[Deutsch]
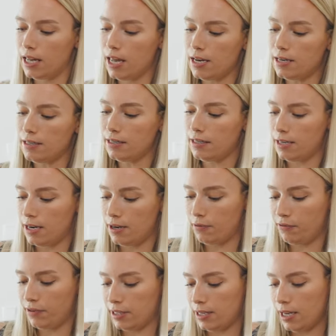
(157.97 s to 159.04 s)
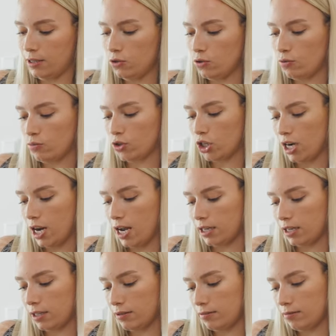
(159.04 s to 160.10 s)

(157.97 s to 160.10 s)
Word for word: in den Versandumschlag.